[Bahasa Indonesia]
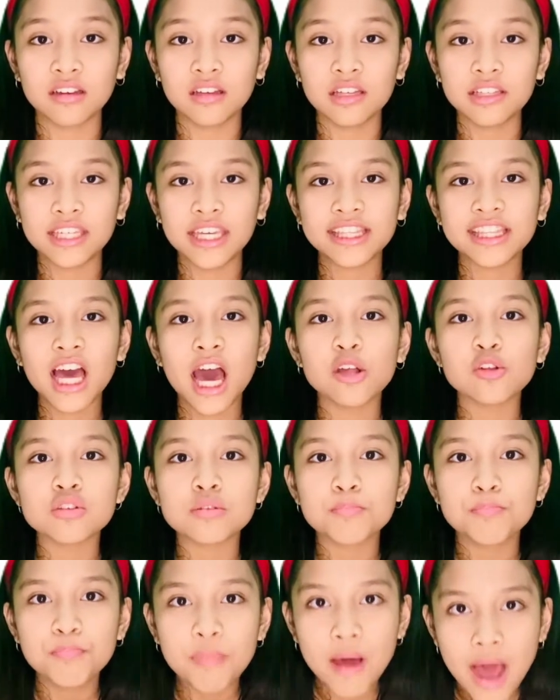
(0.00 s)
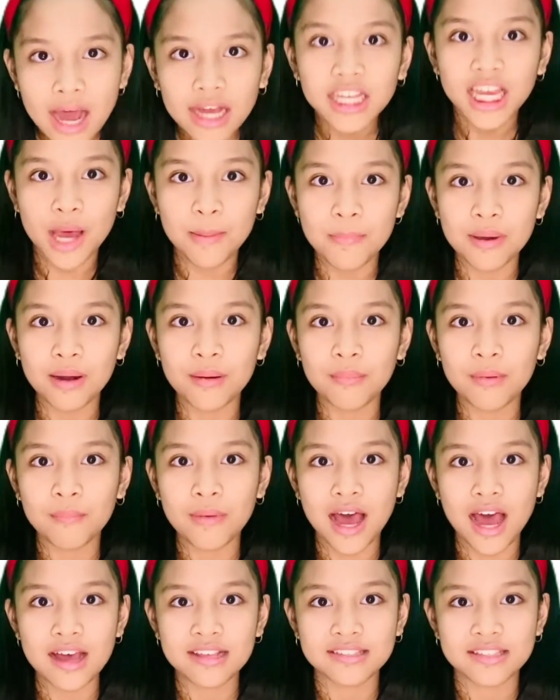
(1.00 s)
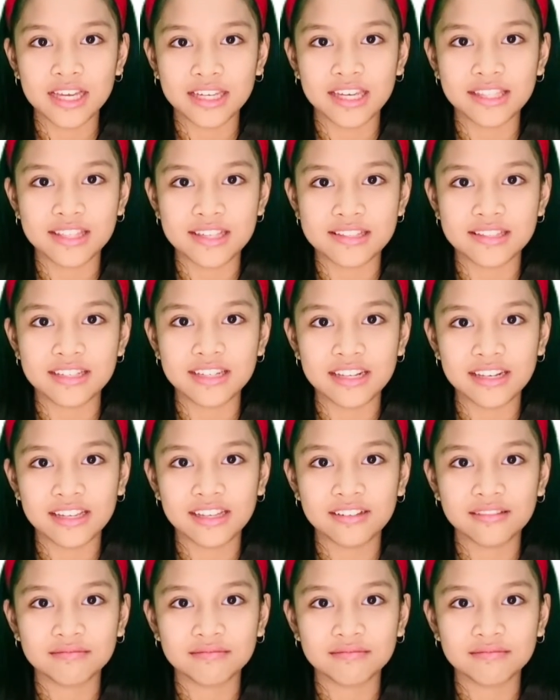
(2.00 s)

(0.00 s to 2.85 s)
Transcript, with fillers: kita harus bangga berbahasa kita sendiri.